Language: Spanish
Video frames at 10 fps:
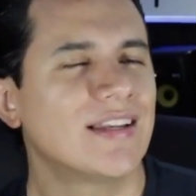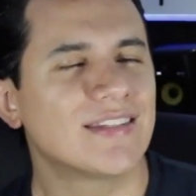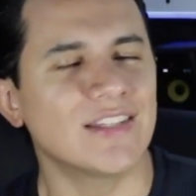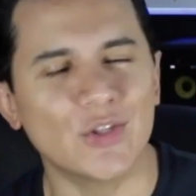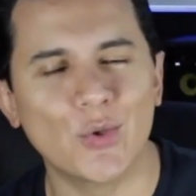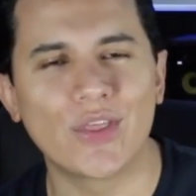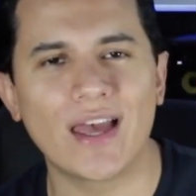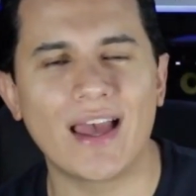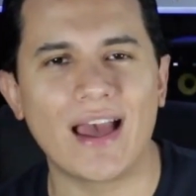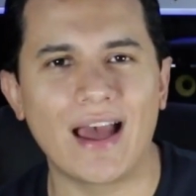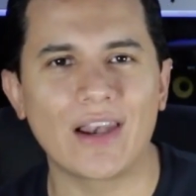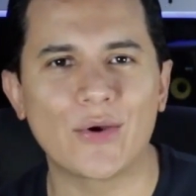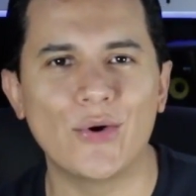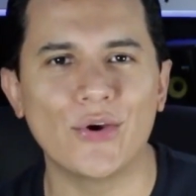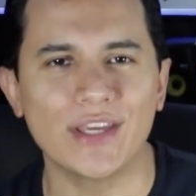Sin duda,
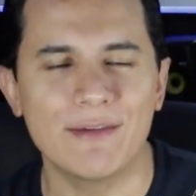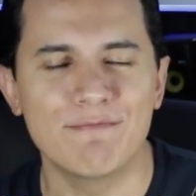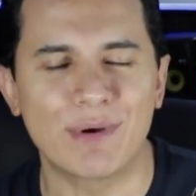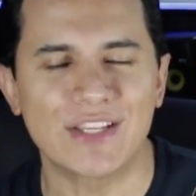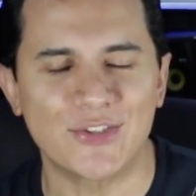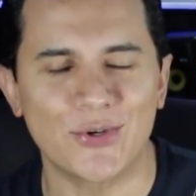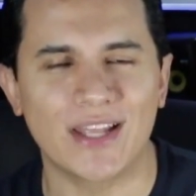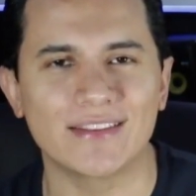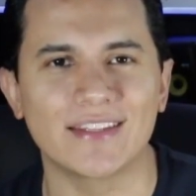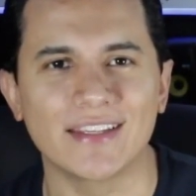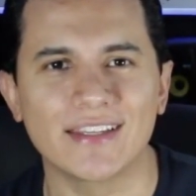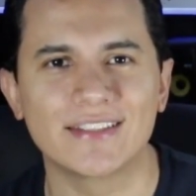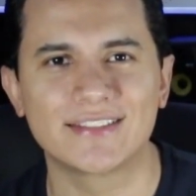algo impresionante.